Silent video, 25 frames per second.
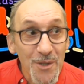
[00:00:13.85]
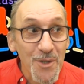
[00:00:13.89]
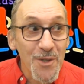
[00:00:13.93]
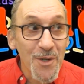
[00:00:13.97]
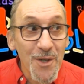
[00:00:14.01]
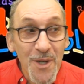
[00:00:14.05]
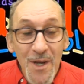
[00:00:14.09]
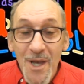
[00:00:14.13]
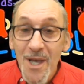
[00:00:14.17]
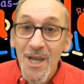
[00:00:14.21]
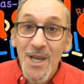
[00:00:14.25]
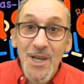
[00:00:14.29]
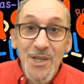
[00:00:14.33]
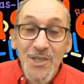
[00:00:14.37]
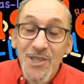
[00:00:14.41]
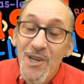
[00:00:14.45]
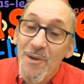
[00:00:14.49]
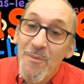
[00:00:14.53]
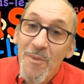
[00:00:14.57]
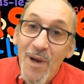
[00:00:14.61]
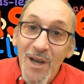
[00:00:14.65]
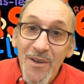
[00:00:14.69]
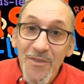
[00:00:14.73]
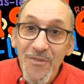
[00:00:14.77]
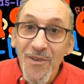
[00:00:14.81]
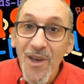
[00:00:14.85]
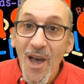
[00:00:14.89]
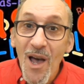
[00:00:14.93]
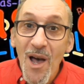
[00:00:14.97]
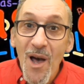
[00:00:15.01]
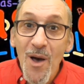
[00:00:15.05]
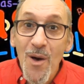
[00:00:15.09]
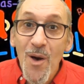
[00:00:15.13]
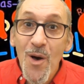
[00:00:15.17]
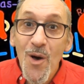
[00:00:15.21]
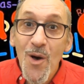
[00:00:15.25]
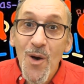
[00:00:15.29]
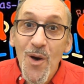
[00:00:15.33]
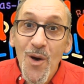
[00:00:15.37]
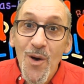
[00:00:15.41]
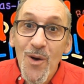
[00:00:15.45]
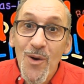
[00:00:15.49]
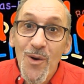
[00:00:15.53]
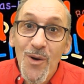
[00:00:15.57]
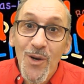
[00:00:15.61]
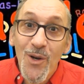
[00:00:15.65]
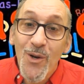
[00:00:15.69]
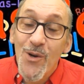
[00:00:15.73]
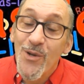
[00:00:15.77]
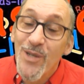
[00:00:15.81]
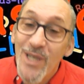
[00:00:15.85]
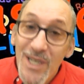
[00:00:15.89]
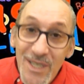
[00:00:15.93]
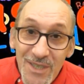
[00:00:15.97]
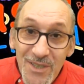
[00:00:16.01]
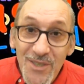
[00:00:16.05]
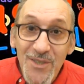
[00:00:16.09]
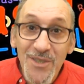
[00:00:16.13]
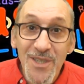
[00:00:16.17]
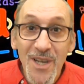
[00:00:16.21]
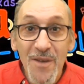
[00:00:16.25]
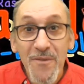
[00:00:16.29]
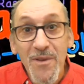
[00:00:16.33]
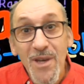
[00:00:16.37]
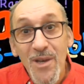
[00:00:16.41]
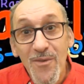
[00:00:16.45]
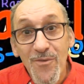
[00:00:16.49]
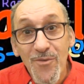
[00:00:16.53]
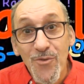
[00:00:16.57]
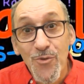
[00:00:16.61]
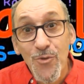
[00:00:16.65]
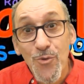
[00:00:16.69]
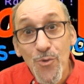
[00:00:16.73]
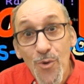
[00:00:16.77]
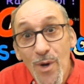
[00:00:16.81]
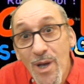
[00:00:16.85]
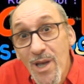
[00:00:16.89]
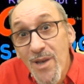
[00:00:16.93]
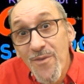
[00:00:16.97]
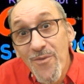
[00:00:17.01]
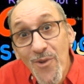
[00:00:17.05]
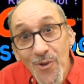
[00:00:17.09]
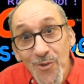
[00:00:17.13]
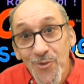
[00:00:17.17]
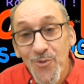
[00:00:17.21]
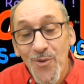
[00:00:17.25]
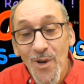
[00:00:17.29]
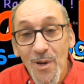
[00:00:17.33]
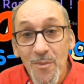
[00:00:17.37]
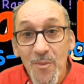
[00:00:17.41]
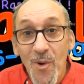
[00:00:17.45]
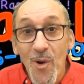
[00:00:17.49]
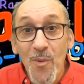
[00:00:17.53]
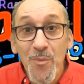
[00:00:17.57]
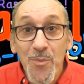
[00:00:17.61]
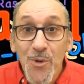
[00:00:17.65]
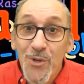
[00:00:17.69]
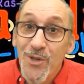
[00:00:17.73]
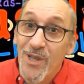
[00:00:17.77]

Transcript: Euh, j'aimerais faire un, euh, connaissance avec vous et éventuellement,